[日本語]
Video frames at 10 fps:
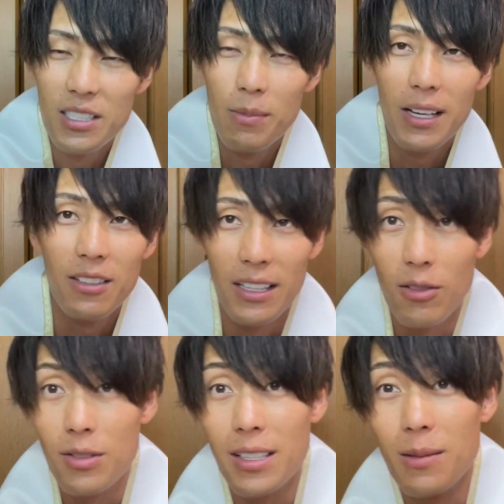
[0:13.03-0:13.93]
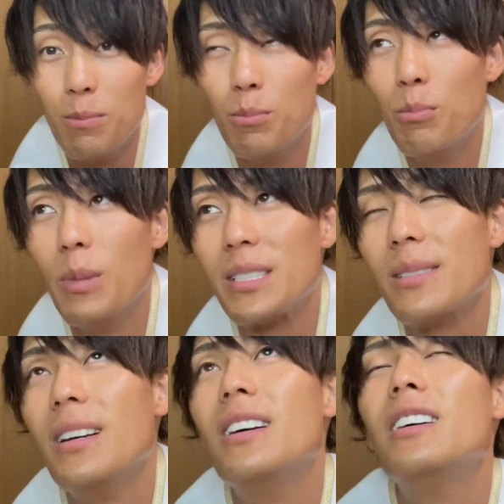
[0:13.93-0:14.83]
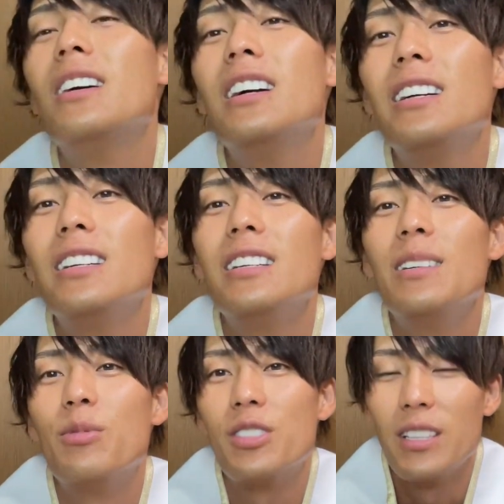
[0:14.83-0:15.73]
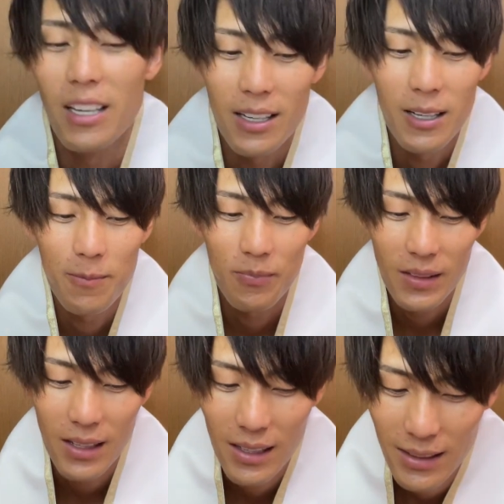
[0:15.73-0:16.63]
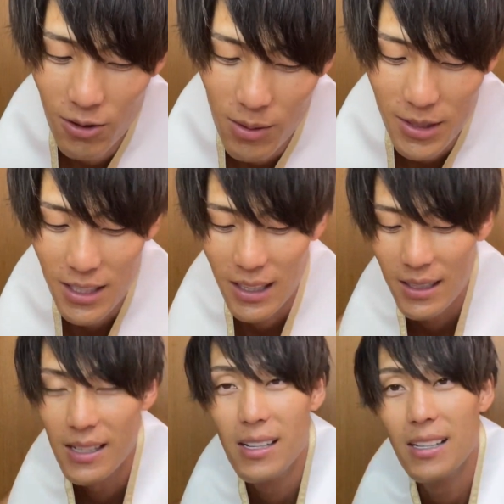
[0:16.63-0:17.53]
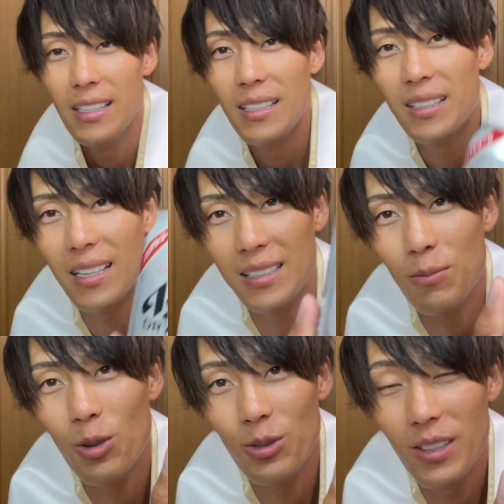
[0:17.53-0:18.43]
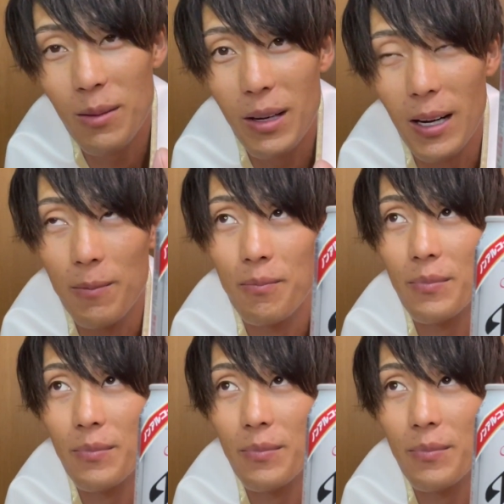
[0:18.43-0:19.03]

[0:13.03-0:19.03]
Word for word: 時前ぐらいでございます。えー、無事にね、帰ってこれました。一旦、もう本当ね、今、